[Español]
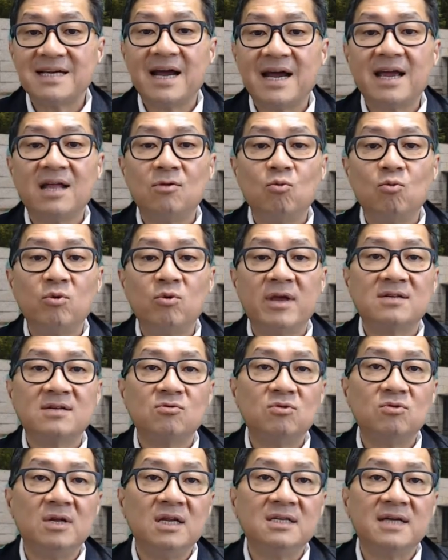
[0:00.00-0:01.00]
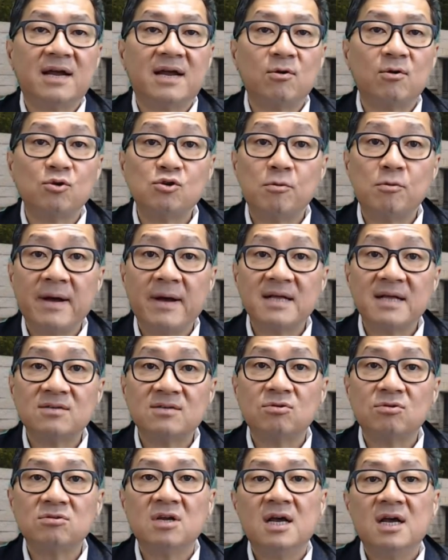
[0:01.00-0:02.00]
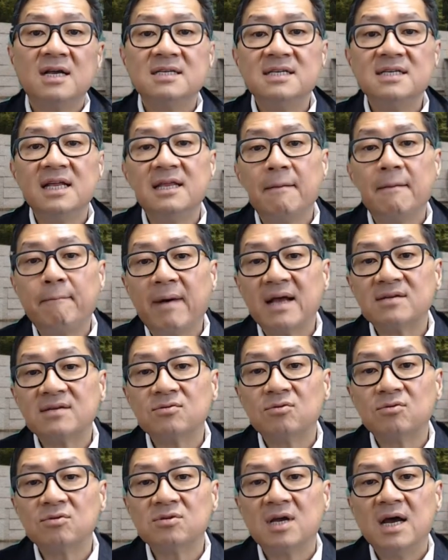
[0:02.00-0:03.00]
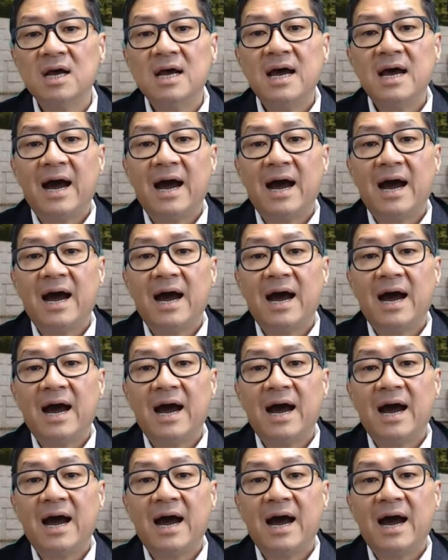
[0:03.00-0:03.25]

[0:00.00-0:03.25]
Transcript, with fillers: ya sea que tú quieras utilizar ocho pasos, siete pasos,